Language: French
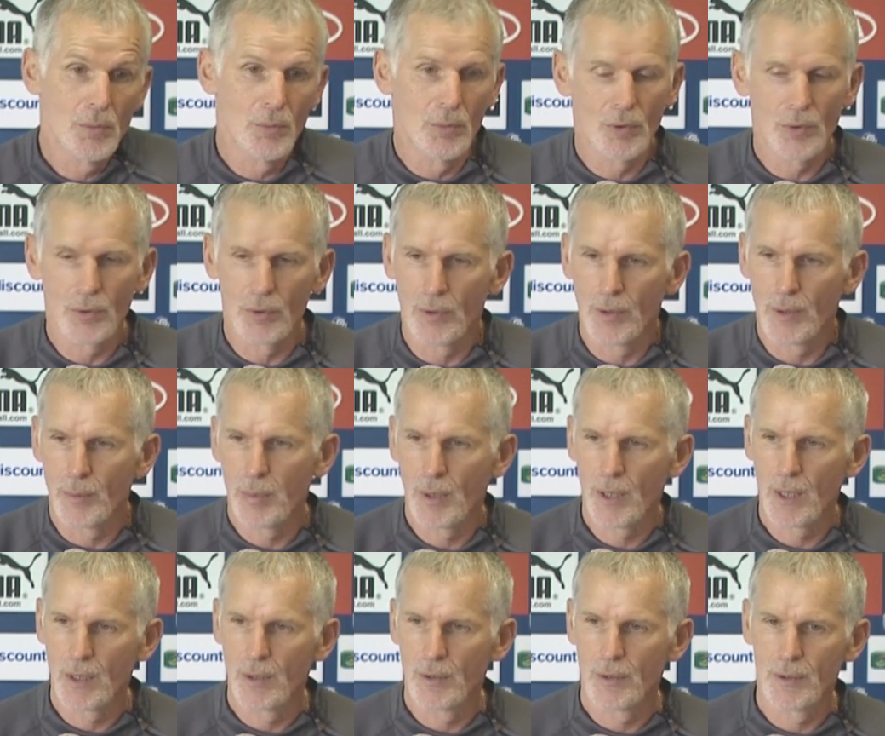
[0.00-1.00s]
bon,
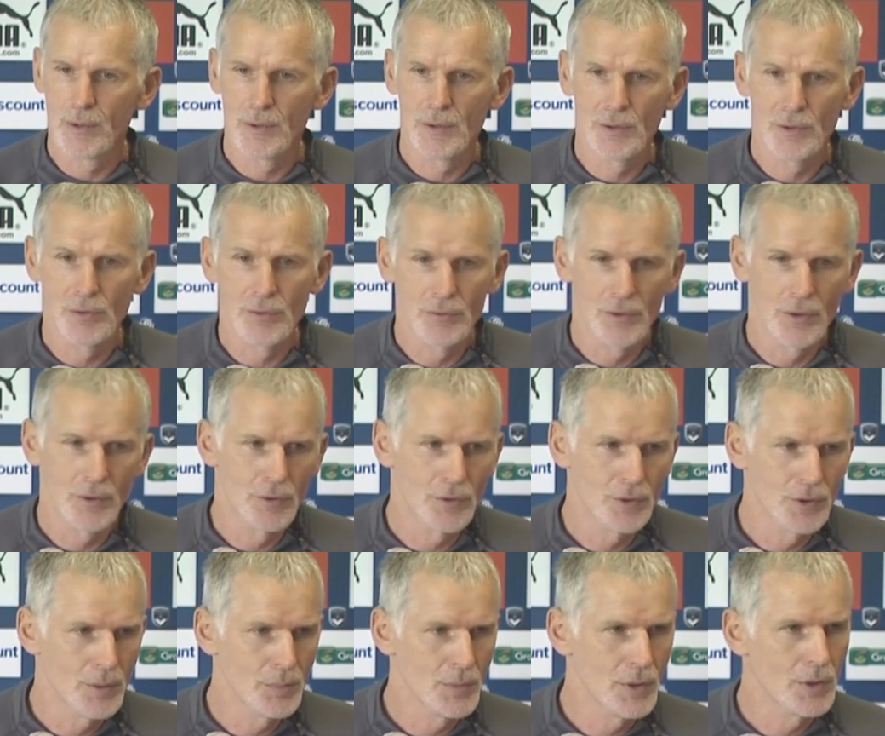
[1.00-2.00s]
après ils ont fait une
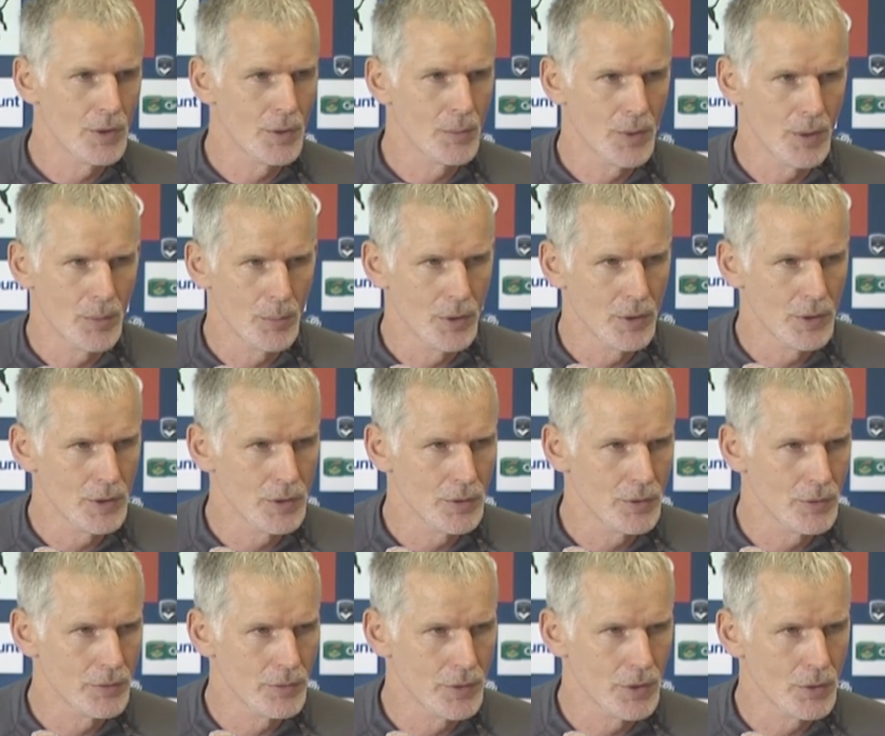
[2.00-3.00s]
deuxième mi-temps moins bonne, ils
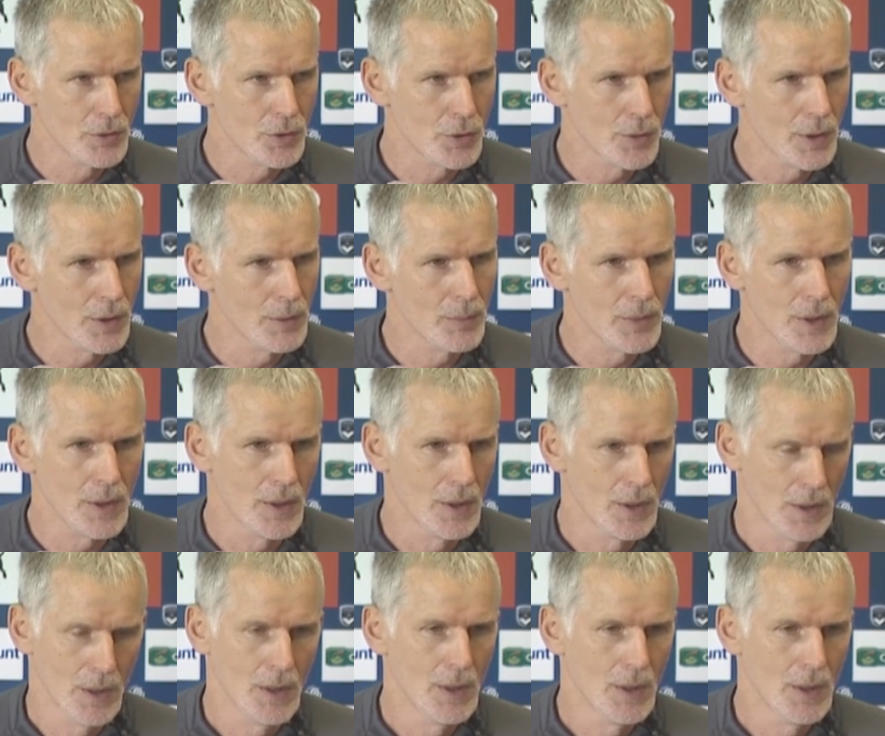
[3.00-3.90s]
se sont fait rejoindre, mais